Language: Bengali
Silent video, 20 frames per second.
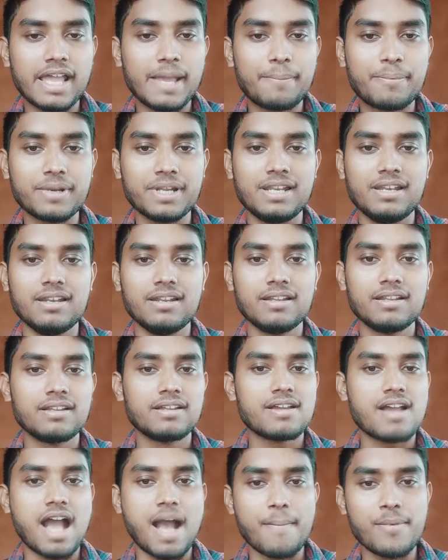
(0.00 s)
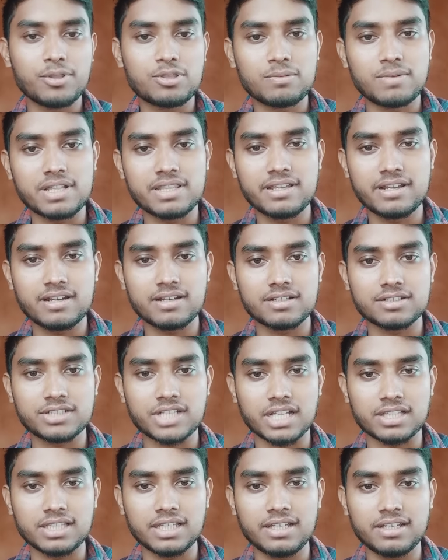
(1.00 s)
এপ্রিল আমি তোমাদের
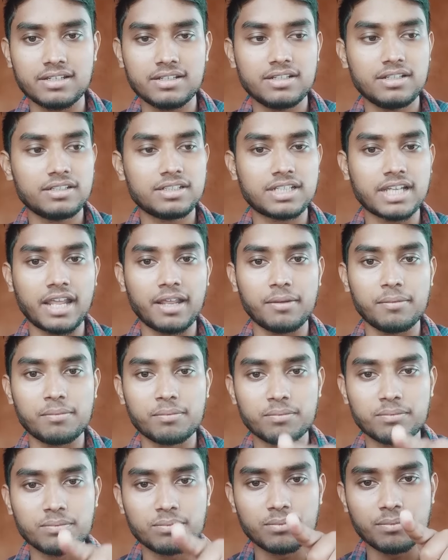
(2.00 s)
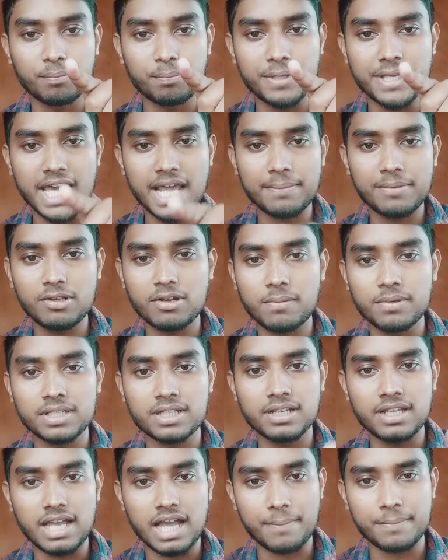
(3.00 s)
সাথে সেই পিআরবি
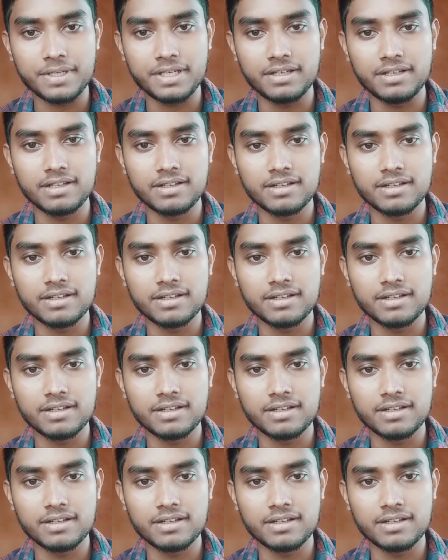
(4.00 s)
অভিযানে আমি